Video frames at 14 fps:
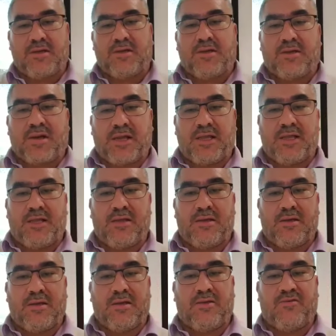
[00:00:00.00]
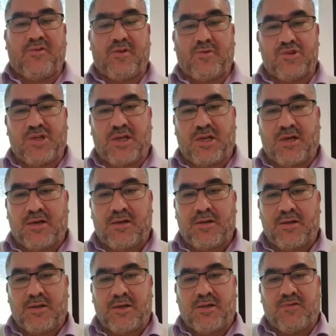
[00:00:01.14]
برأي في عجالة
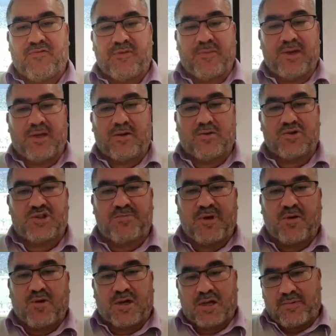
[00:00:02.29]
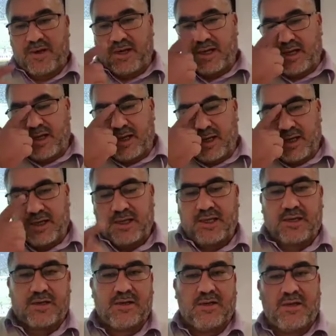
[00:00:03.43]
فيما يخص ما وكب اللقاء
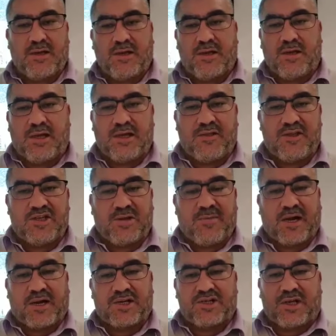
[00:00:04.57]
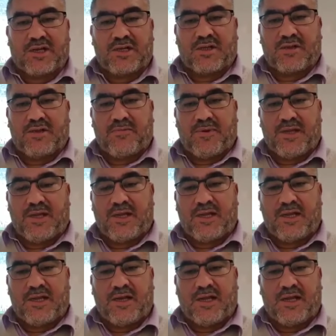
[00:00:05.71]
الأخير الذي جمع الرجاء الرياضي
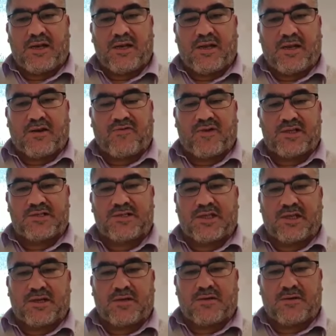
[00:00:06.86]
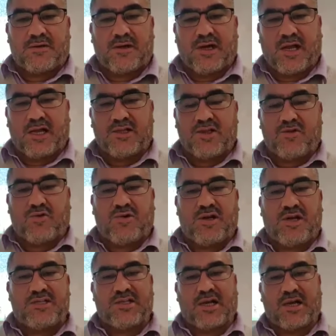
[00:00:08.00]
بالهلال الفلسطيني الحديث هنا
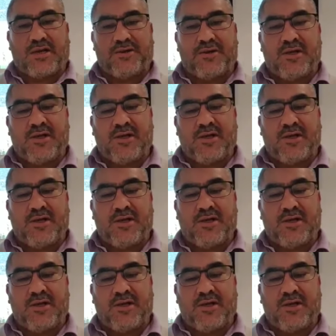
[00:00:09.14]
ليس عن